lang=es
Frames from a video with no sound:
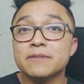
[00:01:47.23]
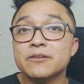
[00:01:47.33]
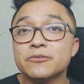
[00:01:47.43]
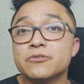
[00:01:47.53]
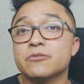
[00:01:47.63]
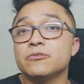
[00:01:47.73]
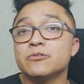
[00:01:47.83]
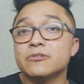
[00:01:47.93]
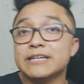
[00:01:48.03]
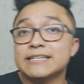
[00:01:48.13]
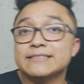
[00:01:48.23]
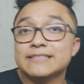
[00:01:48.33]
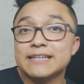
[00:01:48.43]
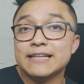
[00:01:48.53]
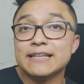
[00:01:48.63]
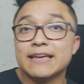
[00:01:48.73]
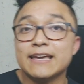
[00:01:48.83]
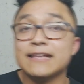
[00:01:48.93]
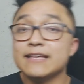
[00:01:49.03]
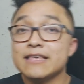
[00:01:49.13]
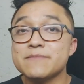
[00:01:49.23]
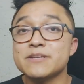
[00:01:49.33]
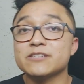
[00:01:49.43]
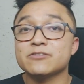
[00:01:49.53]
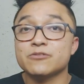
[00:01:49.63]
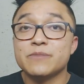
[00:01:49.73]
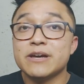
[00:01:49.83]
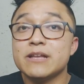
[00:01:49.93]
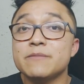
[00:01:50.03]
animador no es el que nada más toma